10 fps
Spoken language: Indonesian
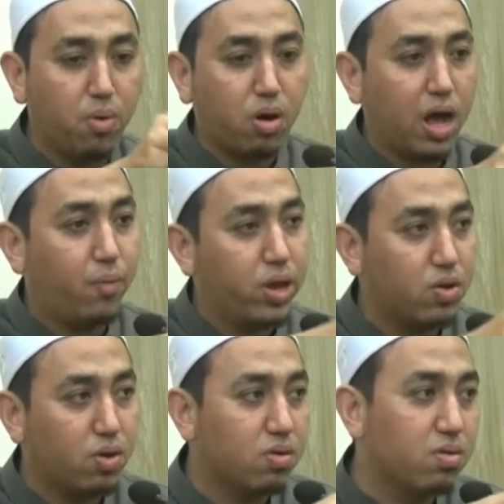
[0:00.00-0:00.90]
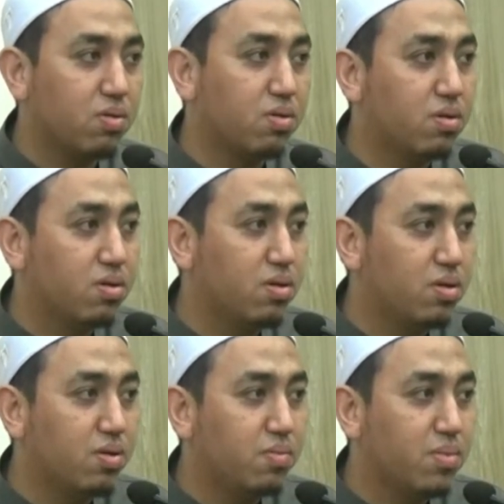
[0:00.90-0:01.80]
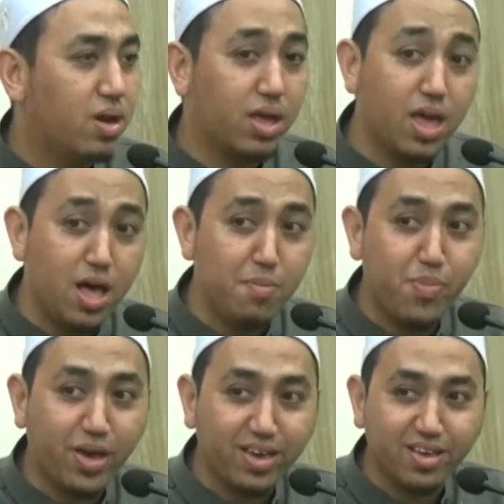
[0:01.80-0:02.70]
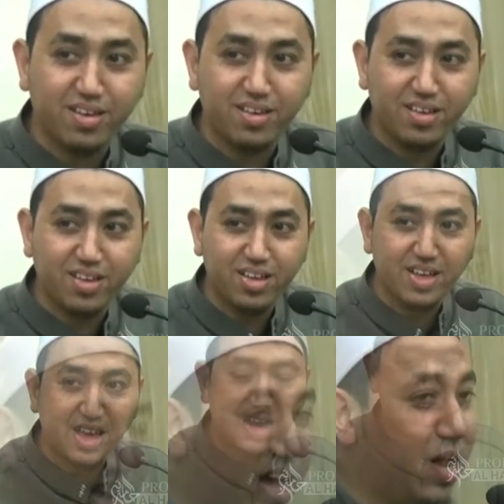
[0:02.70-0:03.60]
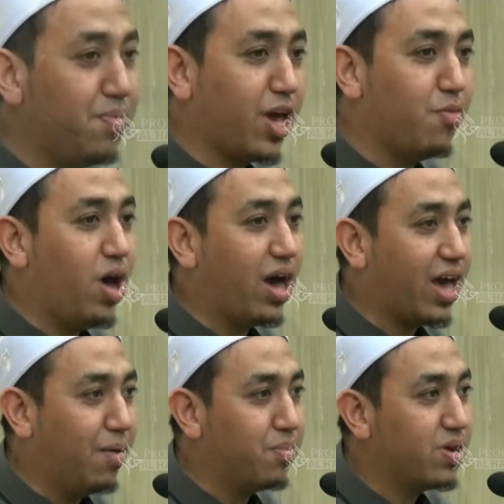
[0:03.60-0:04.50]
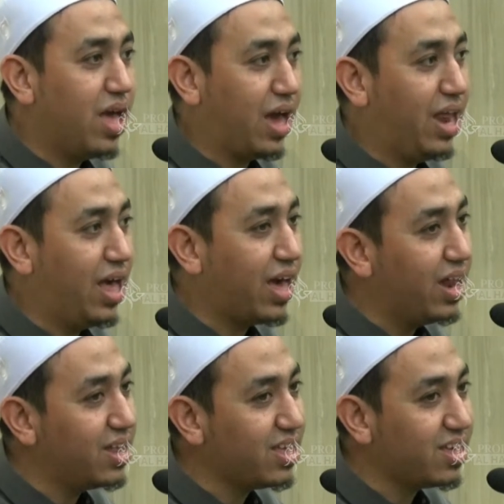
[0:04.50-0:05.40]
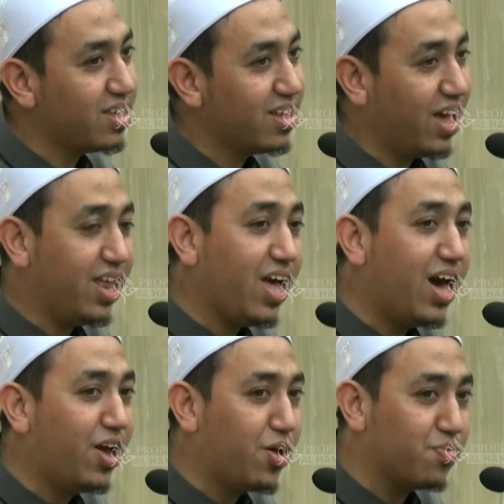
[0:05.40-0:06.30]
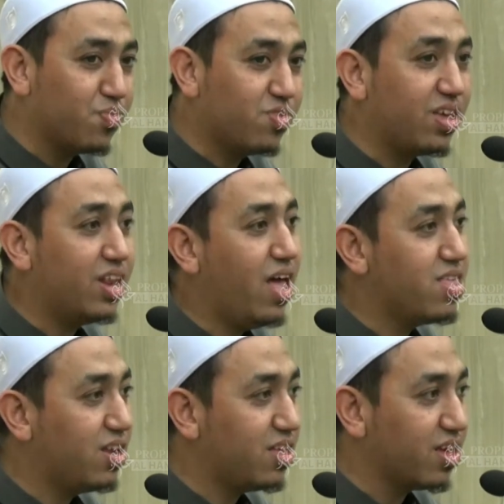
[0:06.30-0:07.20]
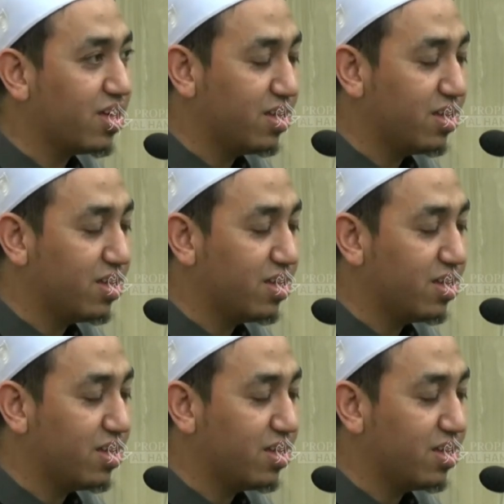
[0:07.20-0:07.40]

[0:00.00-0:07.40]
kawin no lagi iya, apa ini kadang-kadang pakai muhakam dia kala kali nah ini haram zina jadinya